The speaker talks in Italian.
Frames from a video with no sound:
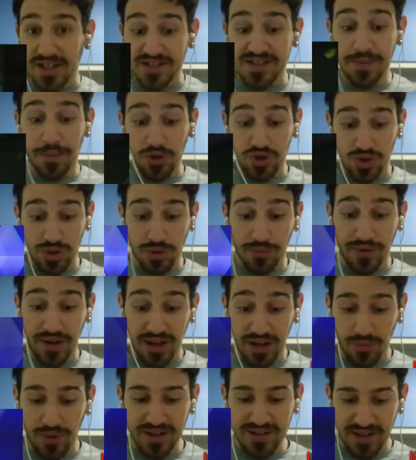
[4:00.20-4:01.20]
che si possono
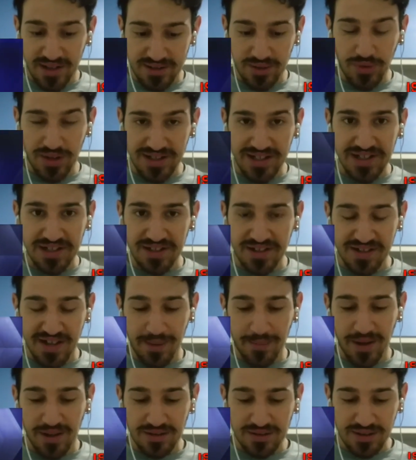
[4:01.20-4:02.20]
fare, guardate, guardate
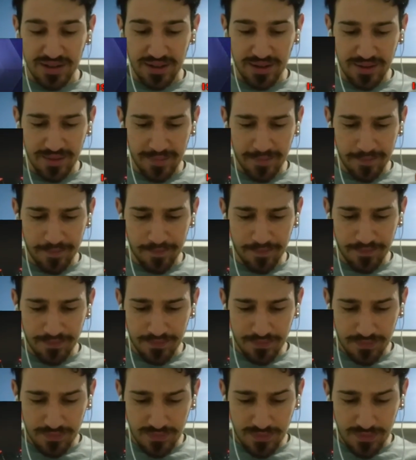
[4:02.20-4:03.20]
attentamente.
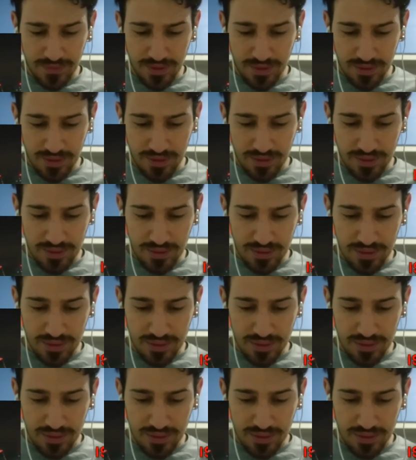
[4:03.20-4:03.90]
Toccalo e ti